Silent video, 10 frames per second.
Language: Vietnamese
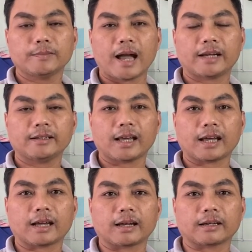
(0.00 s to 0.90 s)
cái thứ ba
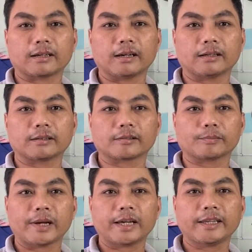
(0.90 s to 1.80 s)
đó là
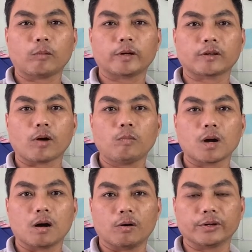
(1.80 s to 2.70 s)
uh, mấy cái nhông ở chỗ
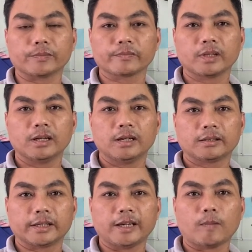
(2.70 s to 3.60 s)
ống bực hồi
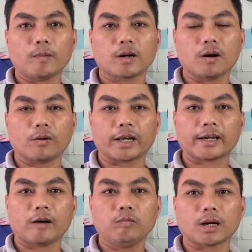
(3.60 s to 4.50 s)
thì nhông ống bực
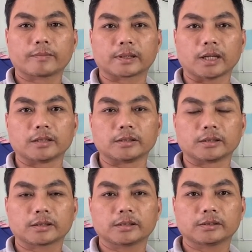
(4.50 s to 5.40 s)
hồi là cái ống bực mà
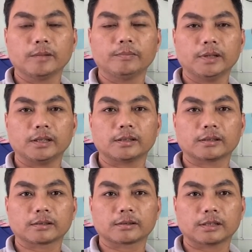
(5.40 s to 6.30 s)
từ rum á
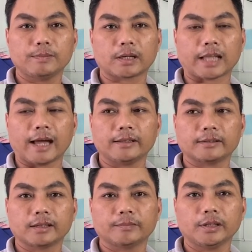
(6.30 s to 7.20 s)
cái bực
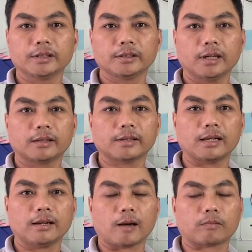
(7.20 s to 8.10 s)
thải từ rum nó đưa
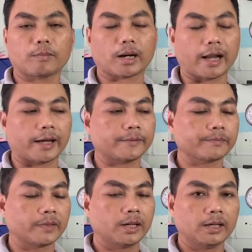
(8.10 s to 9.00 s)
lên để nó lọc bực
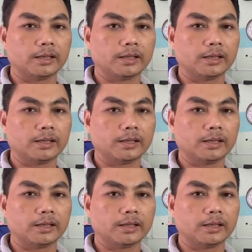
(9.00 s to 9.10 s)
lại